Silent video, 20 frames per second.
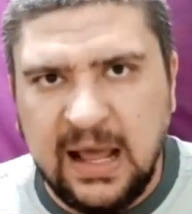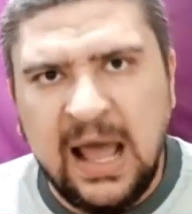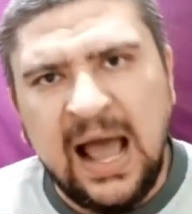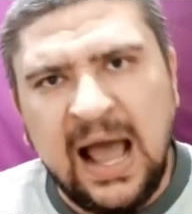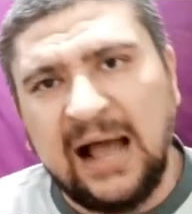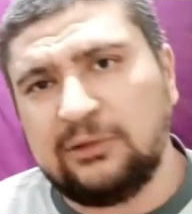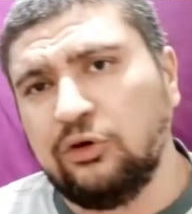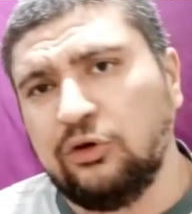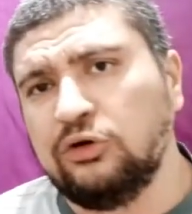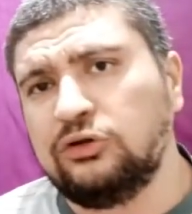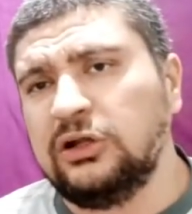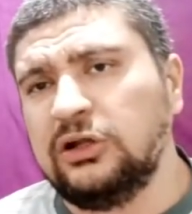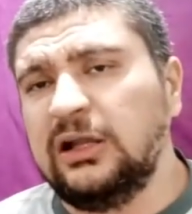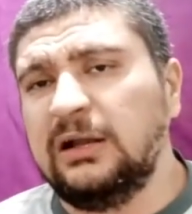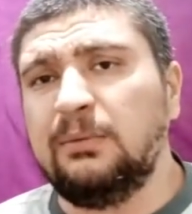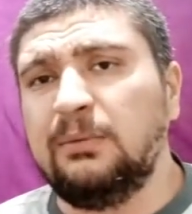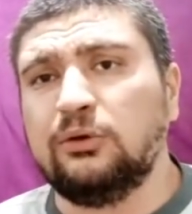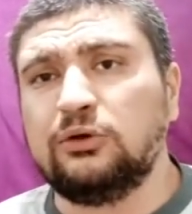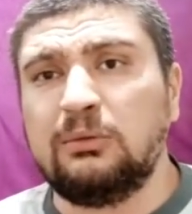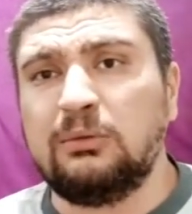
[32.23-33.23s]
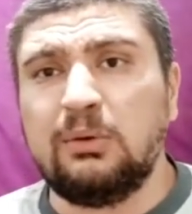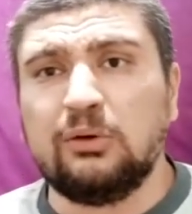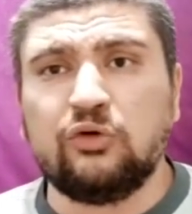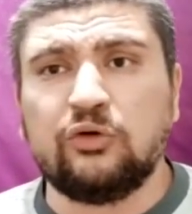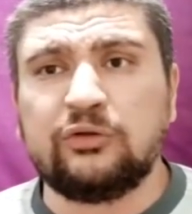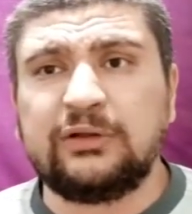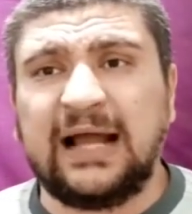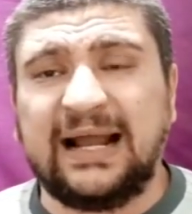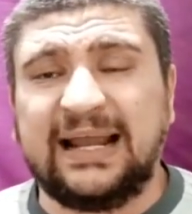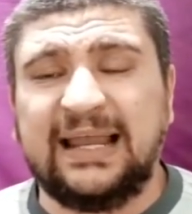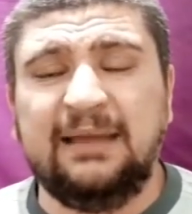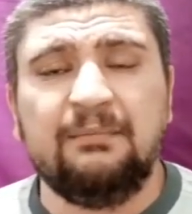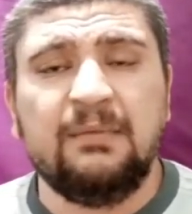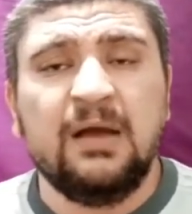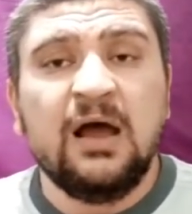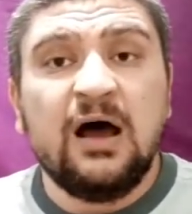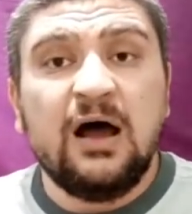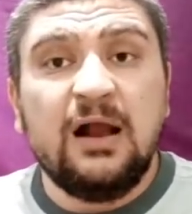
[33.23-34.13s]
هتقعد تقول لي الموضوع موضوع تحكيم